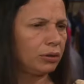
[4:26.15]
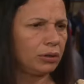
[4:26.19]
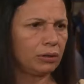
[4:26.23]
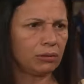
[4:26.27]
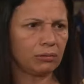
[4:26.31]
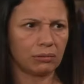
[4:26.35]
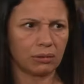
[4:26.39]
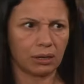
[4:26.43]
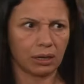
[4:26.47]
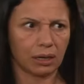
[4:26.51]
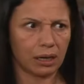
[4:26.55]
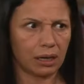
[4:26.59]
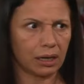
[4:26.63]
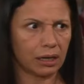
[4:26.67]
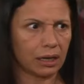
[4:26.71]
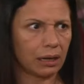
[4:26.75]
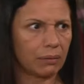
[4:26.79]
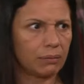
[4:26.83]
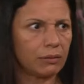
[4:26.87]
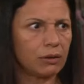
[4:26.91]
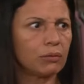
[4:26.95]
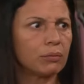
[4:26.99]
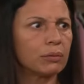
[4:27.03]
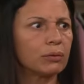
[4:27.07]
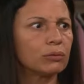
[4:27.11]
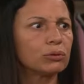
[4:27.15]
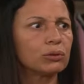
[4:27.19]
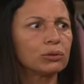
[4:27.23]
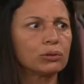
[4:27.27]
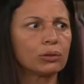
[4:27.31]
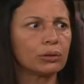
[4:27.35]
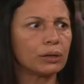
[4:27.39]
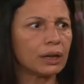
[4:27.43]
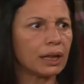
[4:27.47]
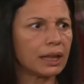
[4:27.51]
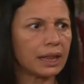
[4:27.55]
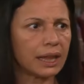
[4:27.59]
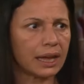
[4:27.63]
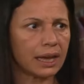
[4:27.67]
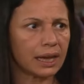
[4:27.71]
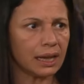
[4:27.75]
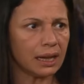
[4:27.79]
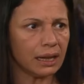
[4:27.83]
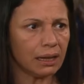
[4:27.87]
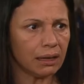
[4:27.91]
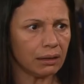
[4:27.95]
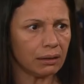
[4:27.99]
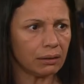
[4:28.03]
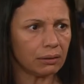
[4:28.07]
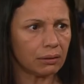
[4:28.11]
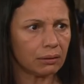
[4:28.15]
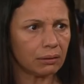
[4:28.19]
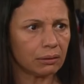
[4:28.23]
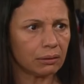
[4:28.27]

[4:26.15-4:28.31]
Mas eu não fui nem um pouco com a cara dela.